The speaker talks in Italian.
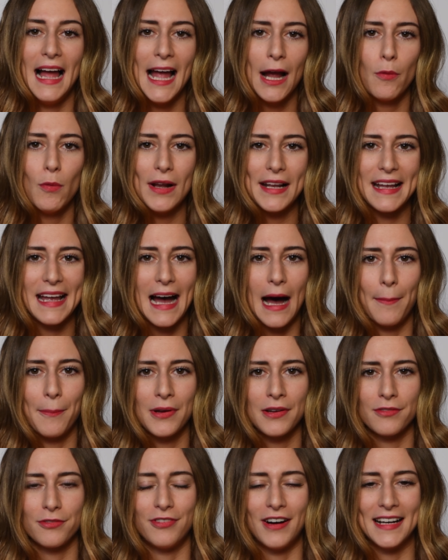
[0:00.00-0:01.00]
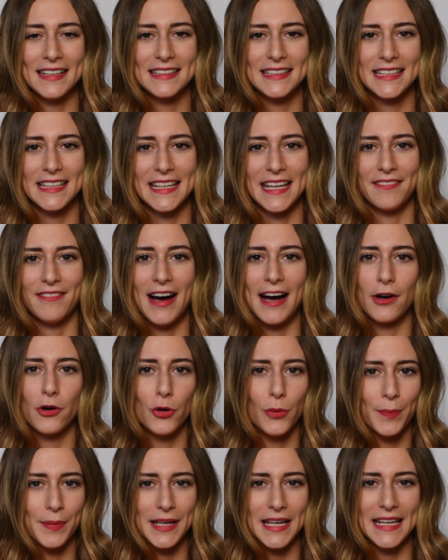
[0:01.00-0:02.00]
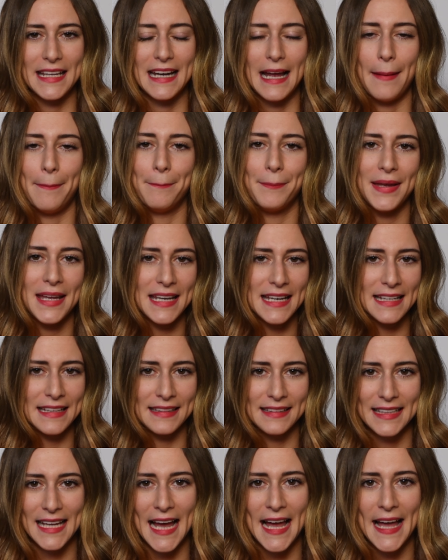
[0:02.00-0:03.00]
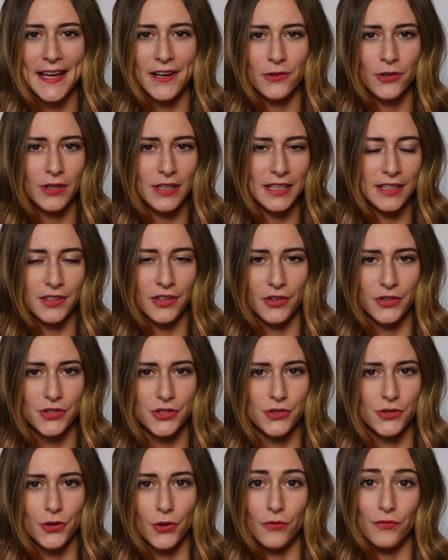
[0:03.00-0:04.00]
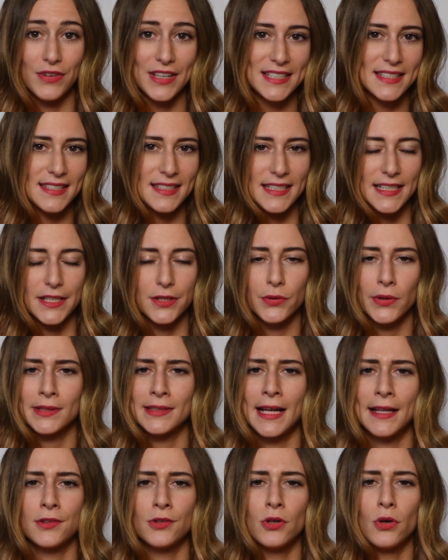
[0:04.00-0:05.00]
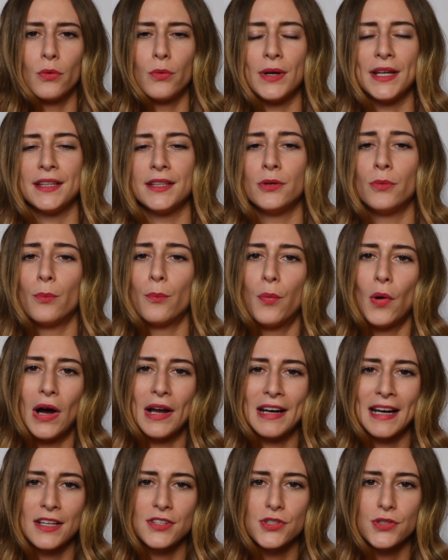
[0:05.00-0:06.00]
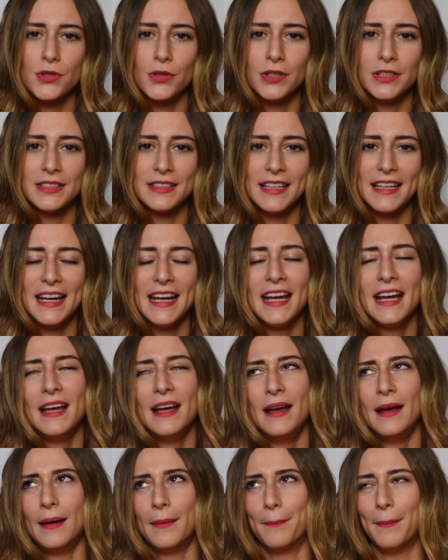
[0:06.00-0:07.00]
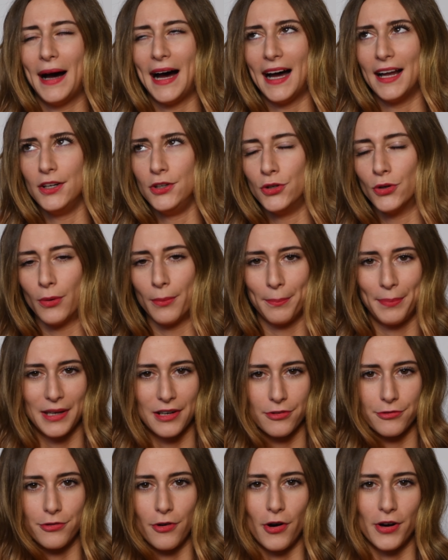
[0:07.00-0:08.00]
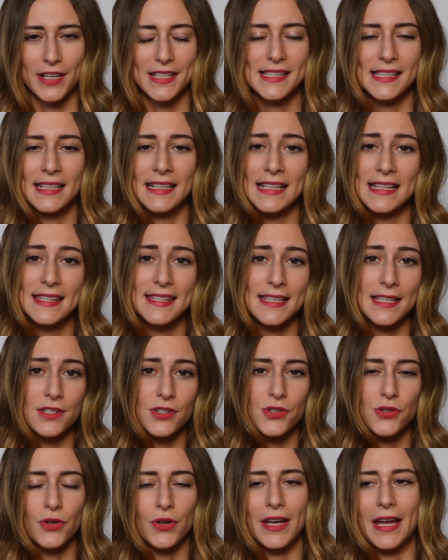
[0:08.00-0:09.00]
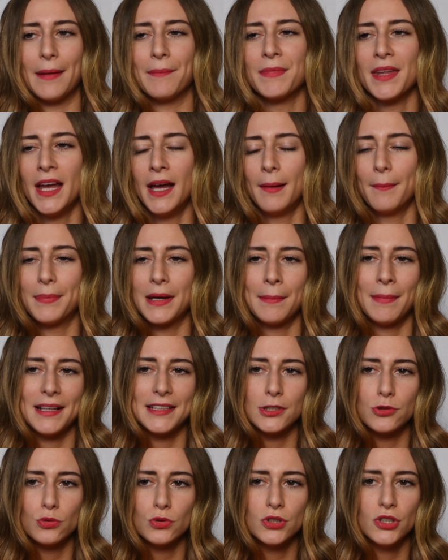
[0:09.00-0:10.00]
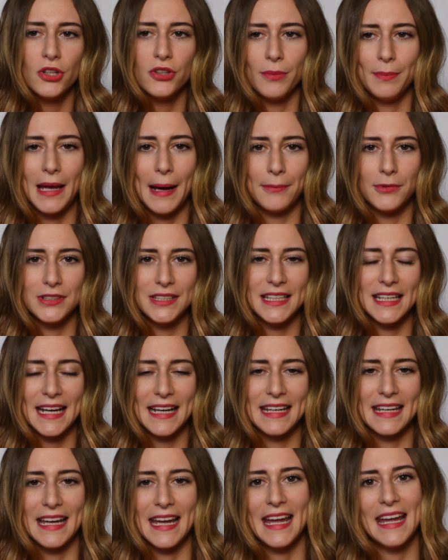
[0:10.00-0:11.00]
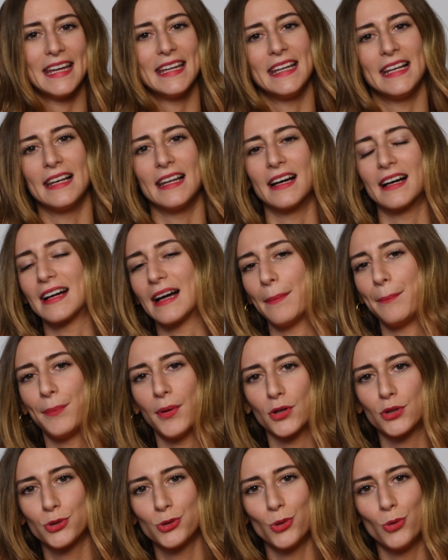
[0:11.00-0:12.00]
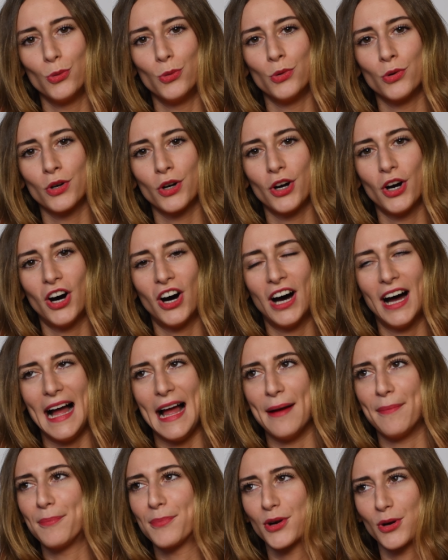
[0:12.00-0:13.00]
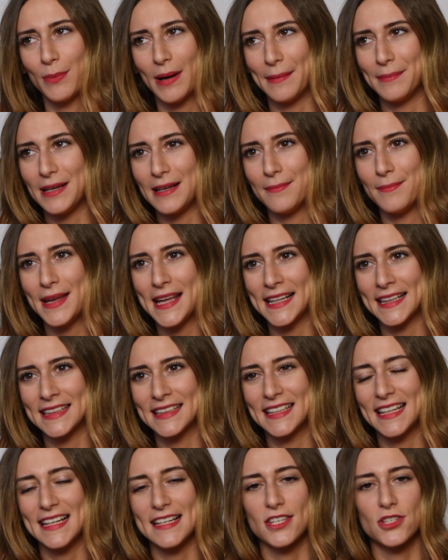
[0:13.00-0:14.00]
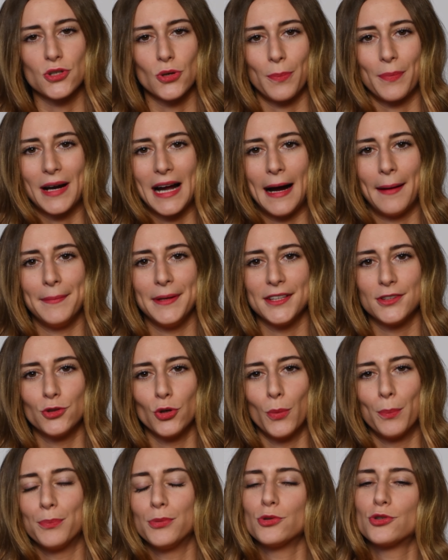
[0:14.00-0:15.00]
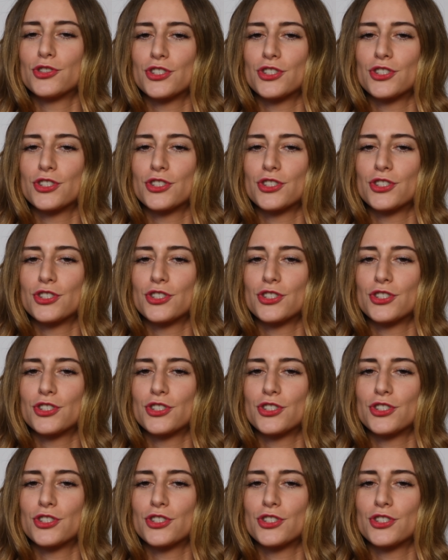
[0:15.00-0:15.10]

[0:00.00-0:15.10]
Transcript: È quel capo infatti che va a coprire per intero il nostro vestito andandolo quindi un po' a nascondere ma non per forza, nel senso che prima di tutto dobbiamo dire che il cappotto lungo è probabilmente il soprabito più